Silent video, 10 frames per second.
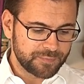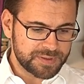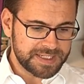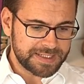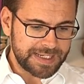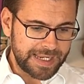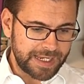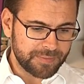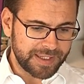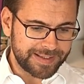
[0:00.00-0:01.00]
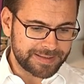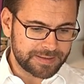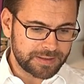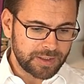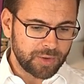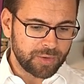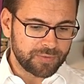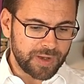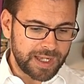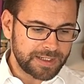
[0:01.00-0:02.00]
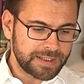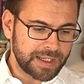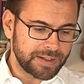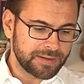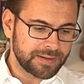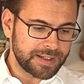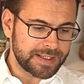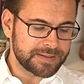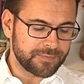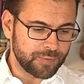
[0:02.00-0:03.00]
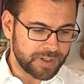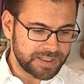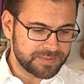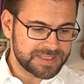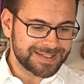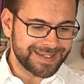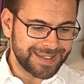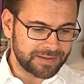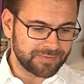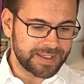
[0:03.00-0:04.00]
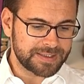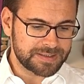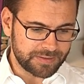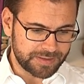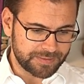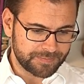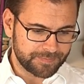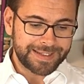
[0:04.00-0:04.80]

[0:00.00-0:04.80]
für seinen Erben gelten und vor allen anderen als der Vornehmste geehrt werden sollte.